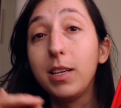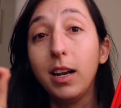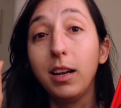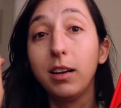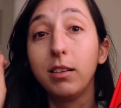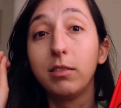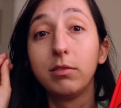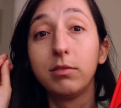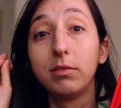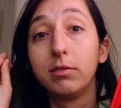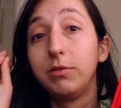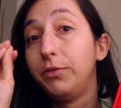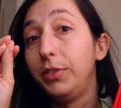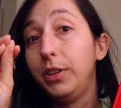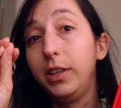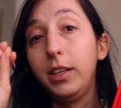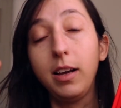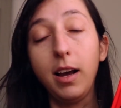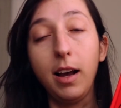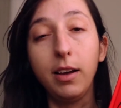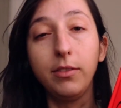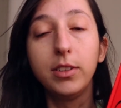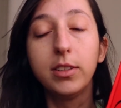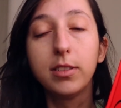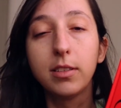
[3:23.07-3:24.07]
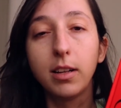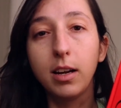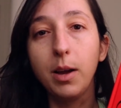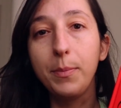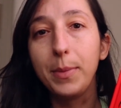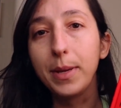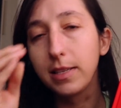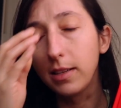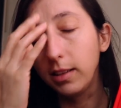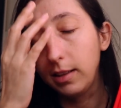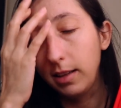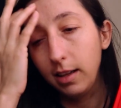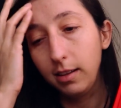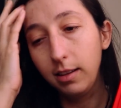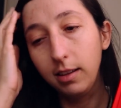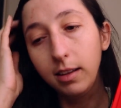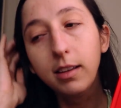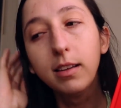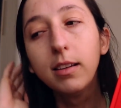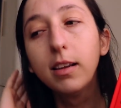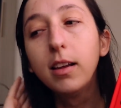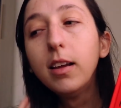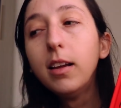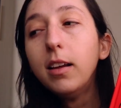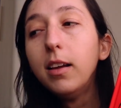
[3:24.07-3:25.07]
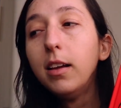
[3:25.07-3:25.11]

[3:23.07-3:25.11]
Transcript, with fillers: Ela fincava isso na cabeça, até que